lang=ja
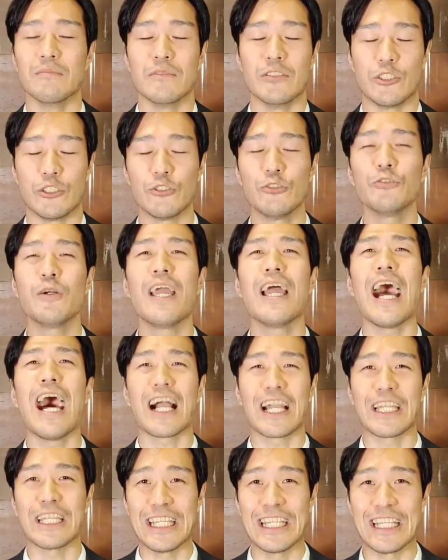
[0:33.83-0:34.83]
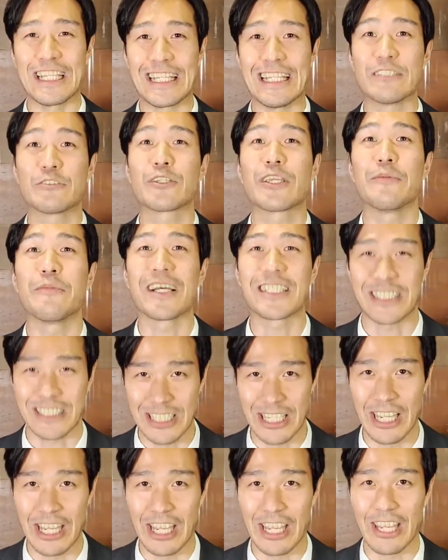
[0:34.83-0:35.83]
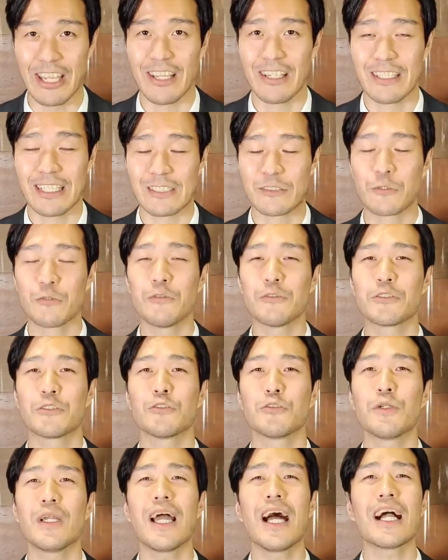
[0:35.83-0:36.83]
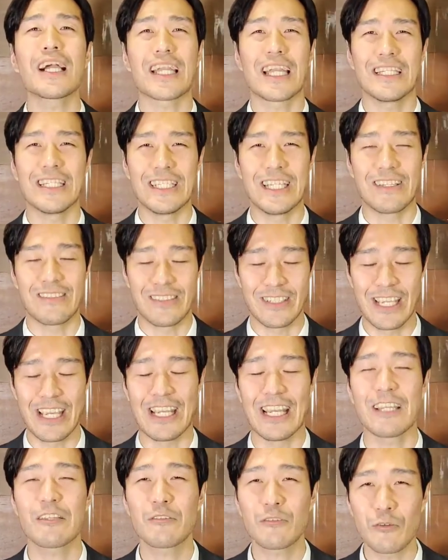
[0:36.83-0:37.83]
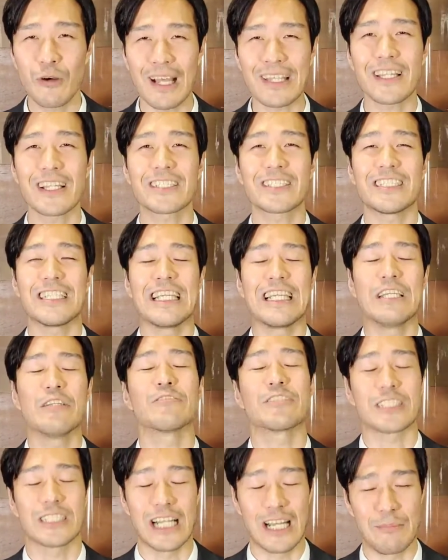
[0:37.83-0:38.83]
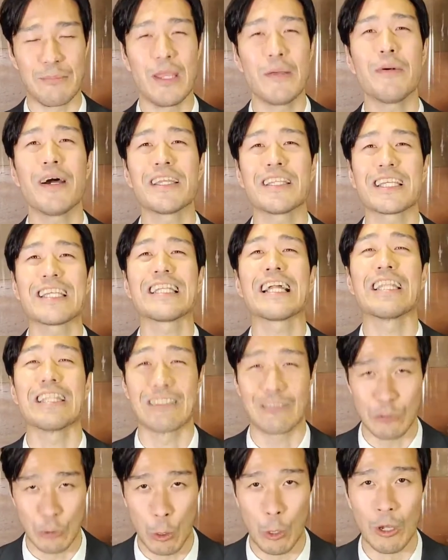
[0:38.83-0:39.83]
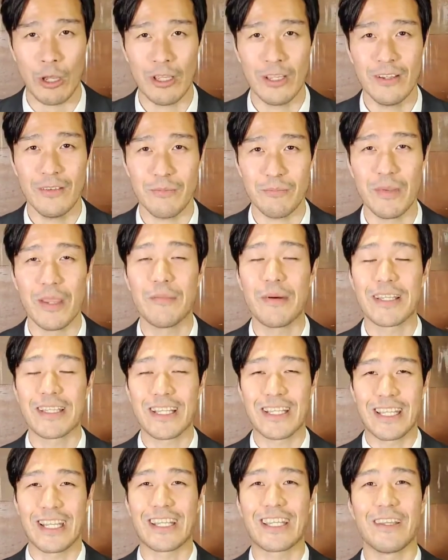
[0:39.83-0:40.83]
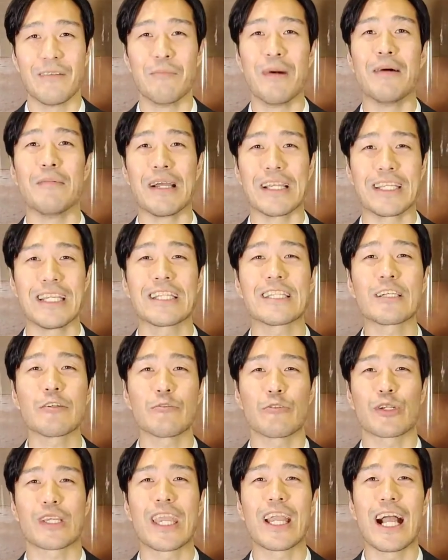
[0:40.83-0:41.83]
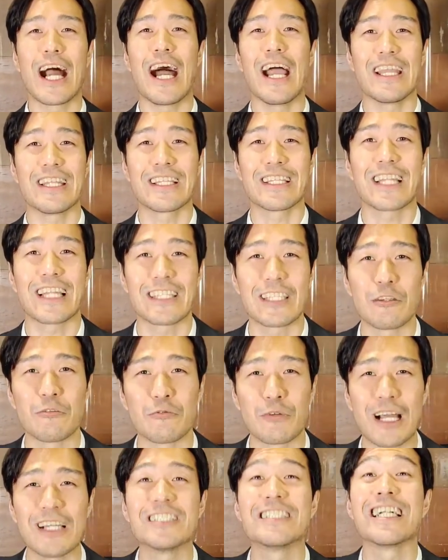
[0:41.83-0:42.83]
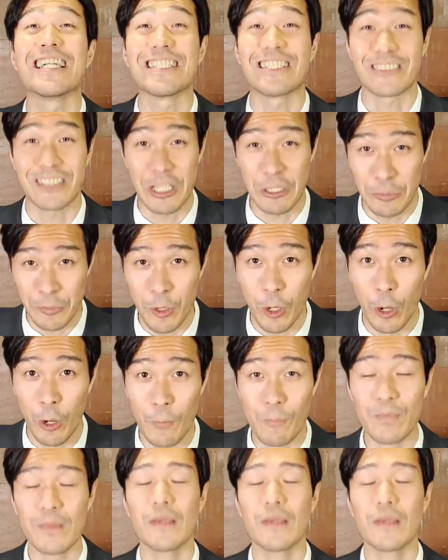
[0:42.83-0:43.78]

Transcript: 10円ハゲに気づきまして、で、その10円ハゲにですね、やっと新しい命が芽生えてきたんですよ。芽生えてきて、まあまあ、平たく言うと毛が生えてきたっていう感じなんですけども、